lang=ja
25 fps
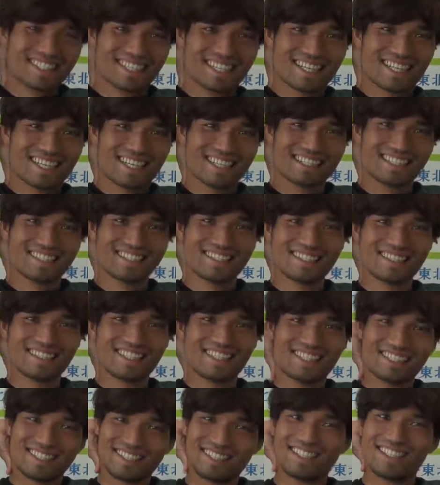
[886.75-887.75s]
感
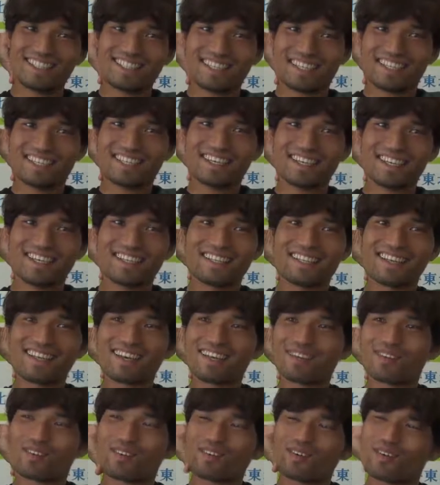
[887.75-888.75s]
じでしたね、えー、だ
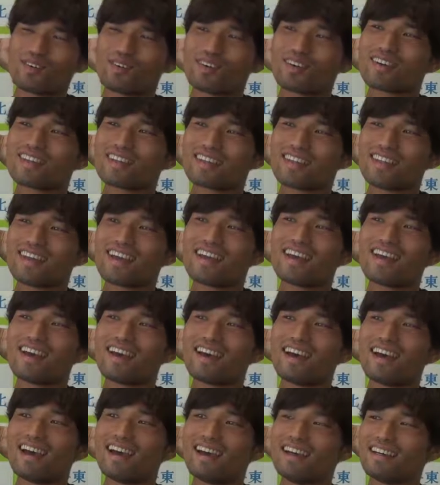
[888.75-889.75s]
けどここ来
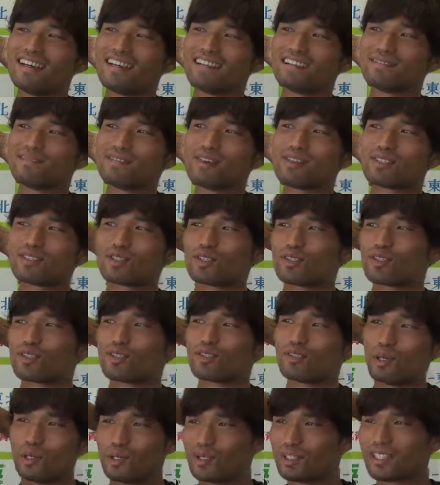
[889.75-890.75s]
て、はい、まあちょっ
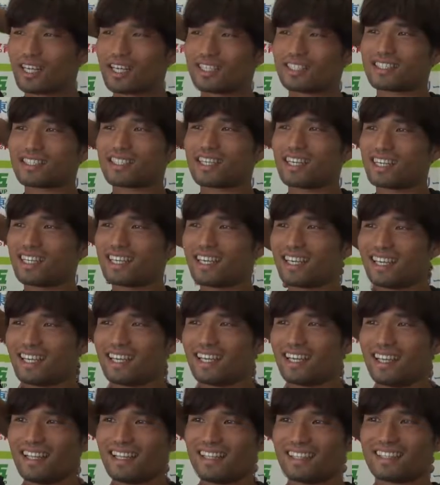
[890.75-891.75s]
とさすが
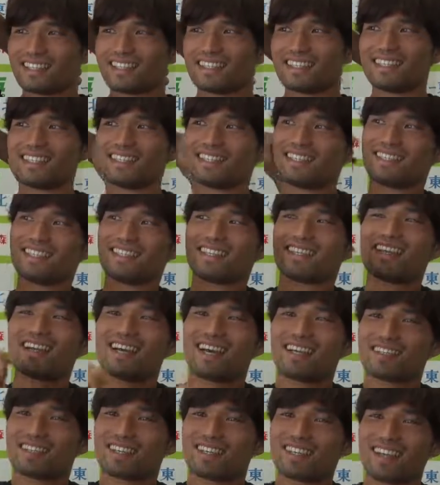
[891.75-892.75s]
に
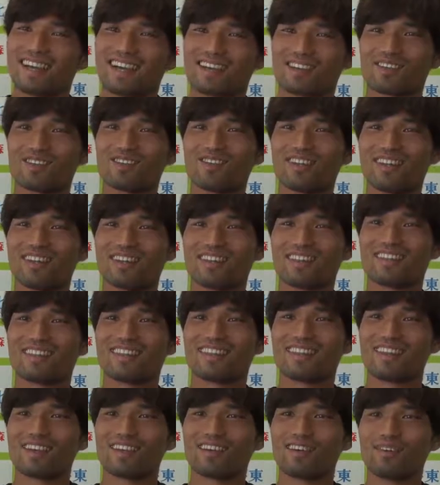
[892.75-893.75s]
出歩かないとなっ
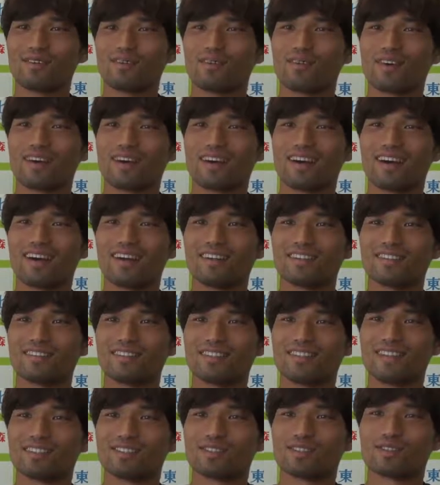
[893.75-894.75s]
ていう思いがある
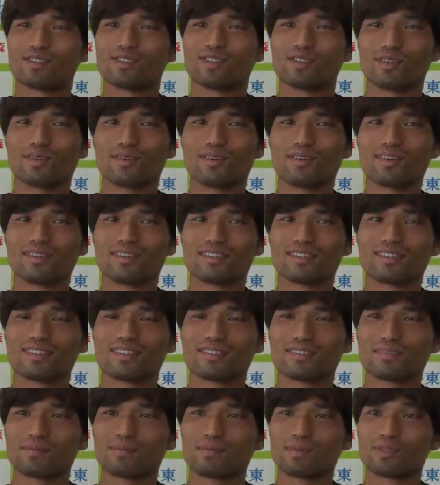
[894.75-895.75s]
んでちょっ
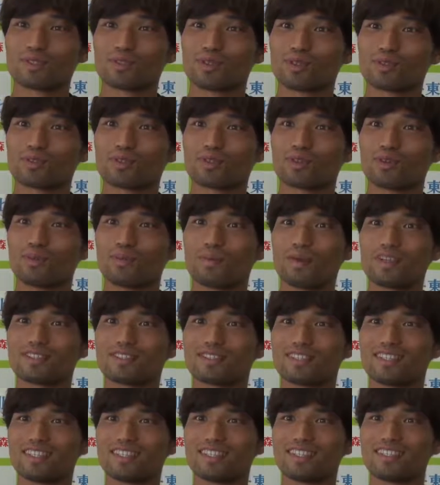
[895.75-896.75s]
ともうそろそろお
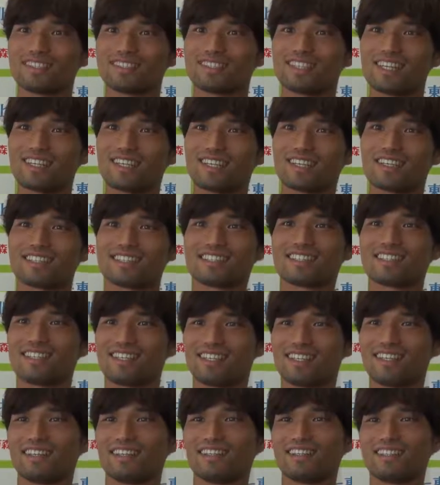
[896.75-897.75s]
祭りじゃないです
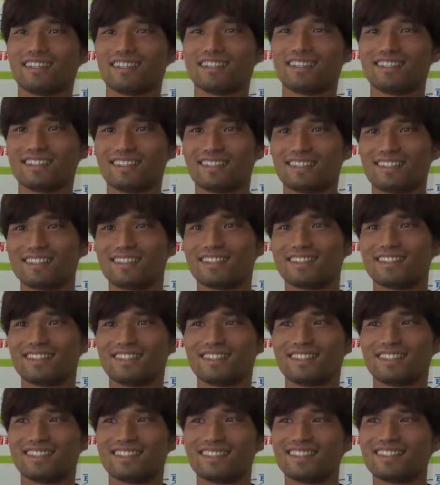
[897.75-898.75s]
かよくご存知
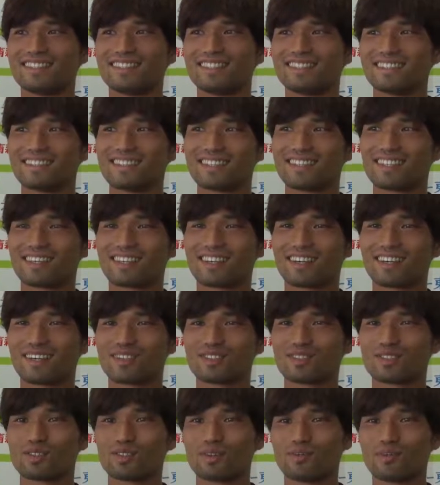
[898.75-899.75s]
でだか
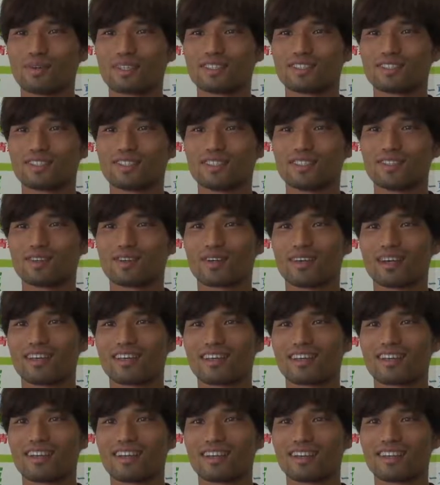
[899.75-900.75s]
らちょっとお祭りとか
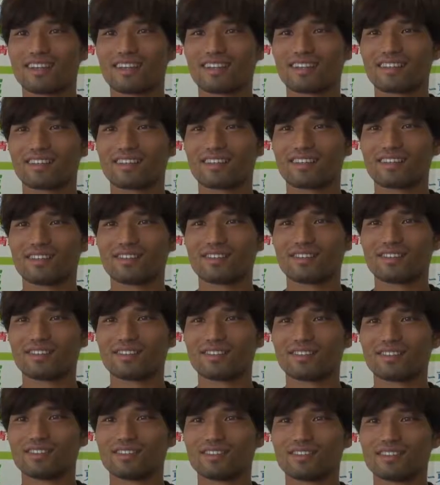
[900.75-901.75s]
行きたいなってい
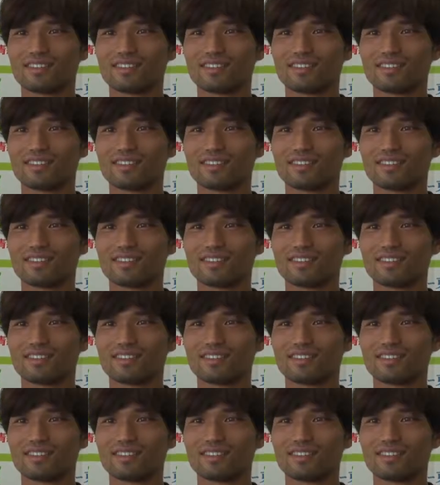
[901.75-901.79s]
う